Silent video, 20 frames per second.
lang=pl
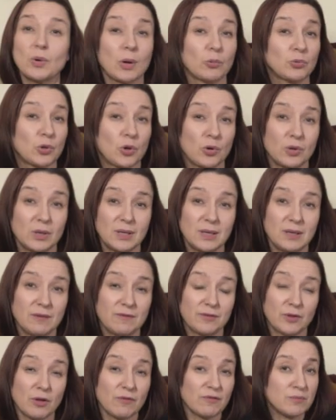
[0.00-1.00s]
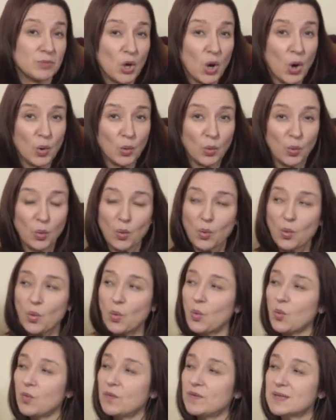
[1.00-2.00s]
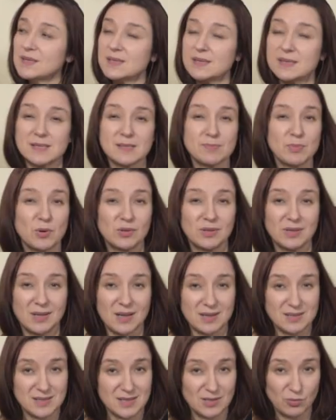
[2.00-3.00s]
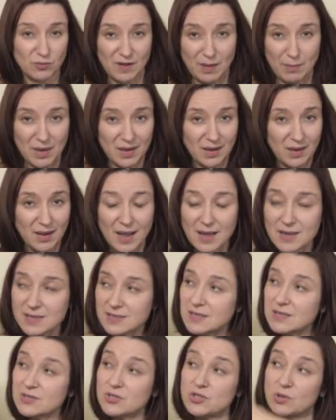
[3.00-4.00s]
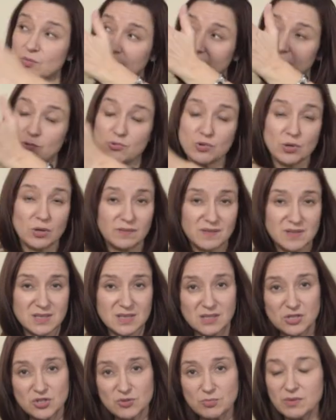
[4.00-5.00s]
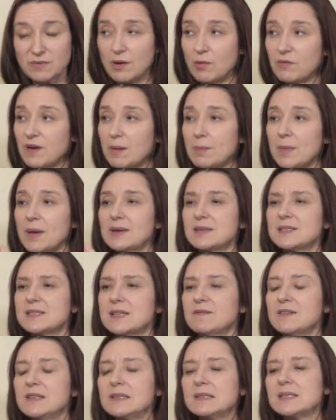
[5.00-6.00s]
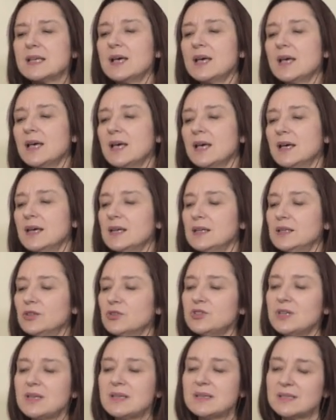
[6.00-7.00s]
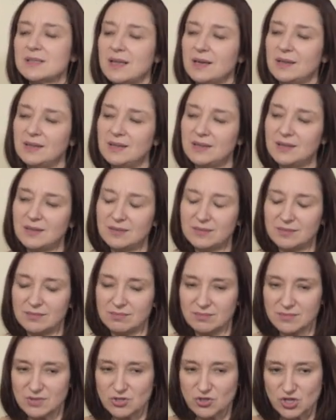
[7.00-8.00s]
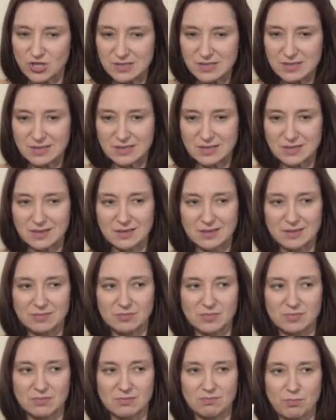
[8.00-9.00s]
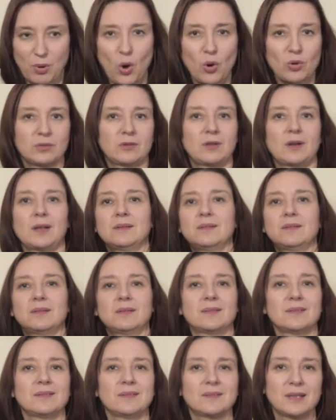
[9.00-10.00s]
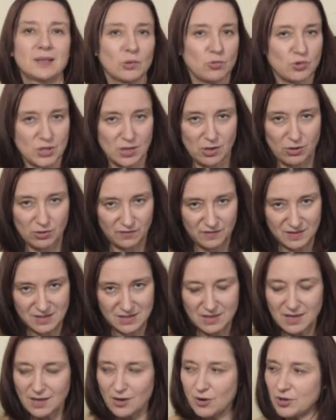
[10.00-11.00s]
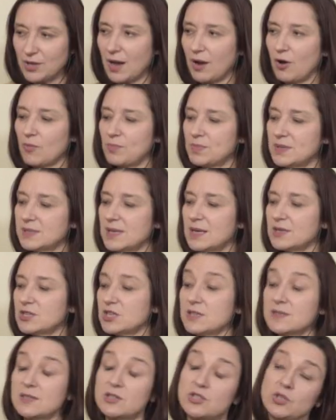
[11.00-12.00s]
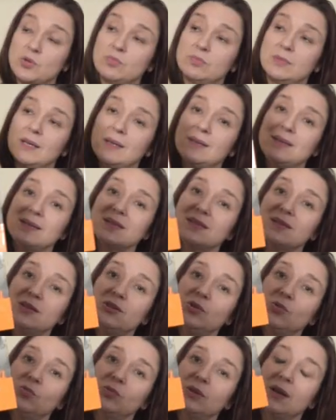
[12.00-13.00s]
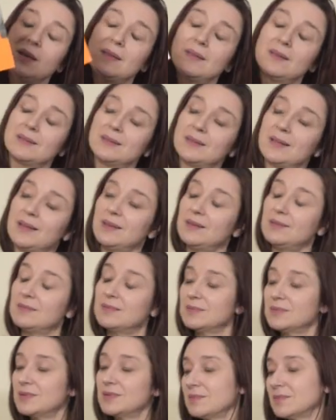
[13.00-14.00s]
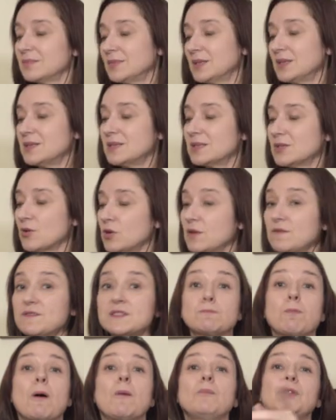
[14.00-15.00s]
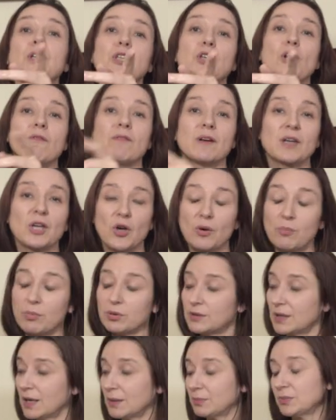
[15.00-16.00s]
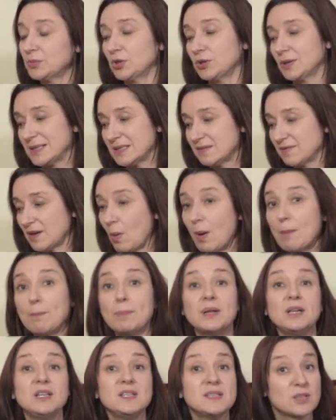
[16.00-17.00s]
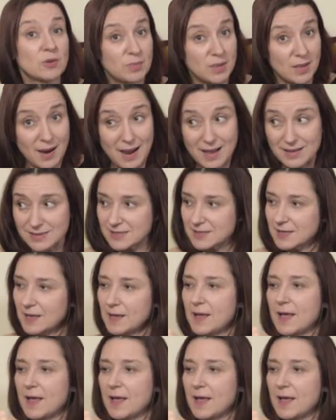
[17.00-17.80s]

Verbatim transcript: autorki w Nowym Jorku, więc jest sporo tych akcentów amerykańskich. Zresztą Tadeusz Konwicki też bywał w Ameryce, więc to nie jest taki czysty Y, portret Tadeusza Konwickiego jako pisarza. Zresztą taki jest tytuł tej, tej historii wspomnieniowej, o, bo tak Wam to nazwała, Byli sobie raz.